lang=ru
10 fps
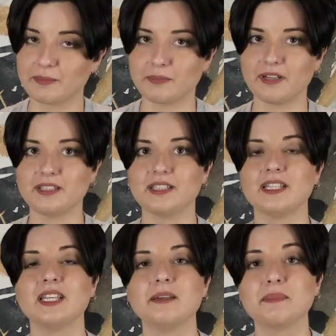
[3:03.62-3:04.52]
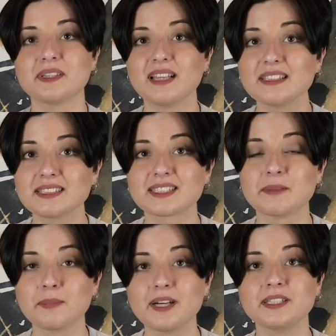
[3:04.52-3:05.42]
компаний, 15
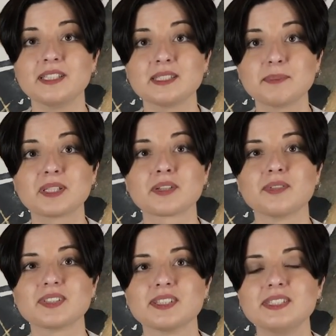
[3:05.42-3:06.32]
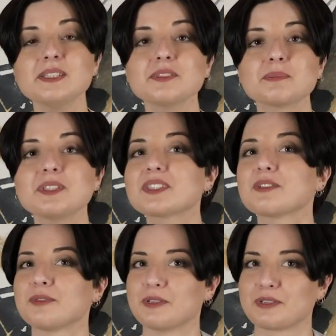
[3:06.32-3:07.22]
компаний из первых 20 в списке
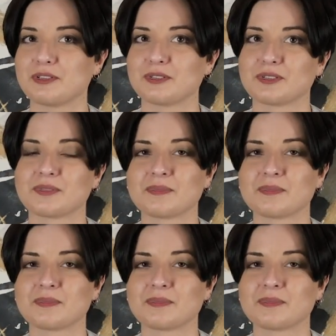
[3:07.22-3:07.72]
Fortune.